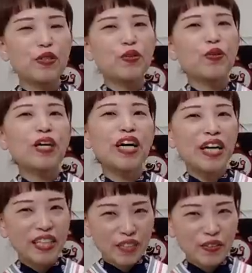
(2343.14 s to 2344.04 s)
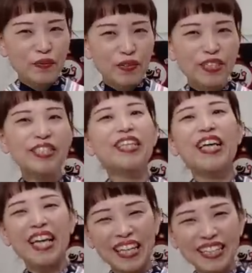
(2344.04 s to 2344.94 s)
いろいろ考えております。
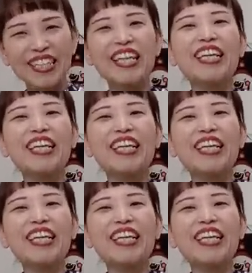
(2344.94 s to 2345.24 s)
はい、